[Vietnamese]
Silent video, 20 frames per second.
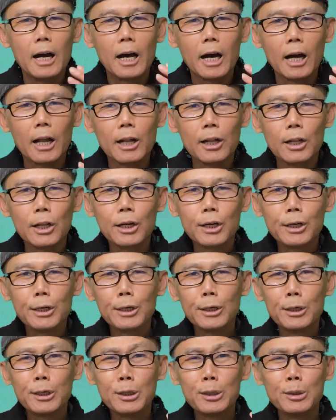
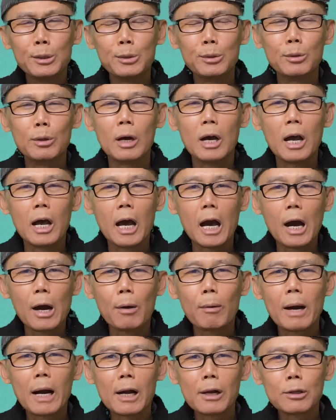Hello,
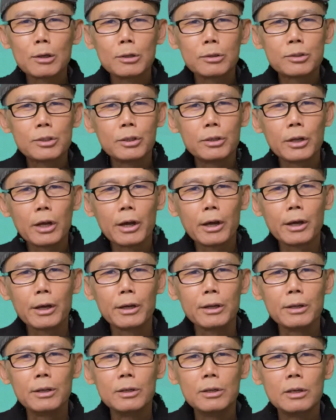how are you
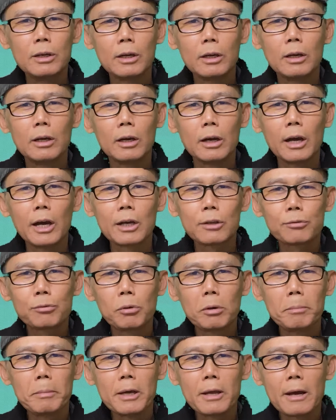today? As
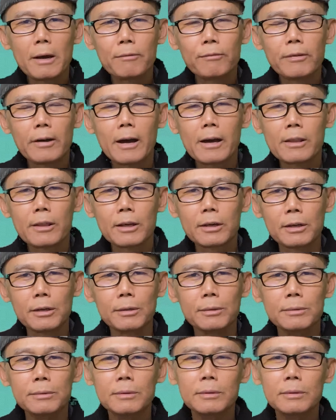for me, I'm fine, thank you.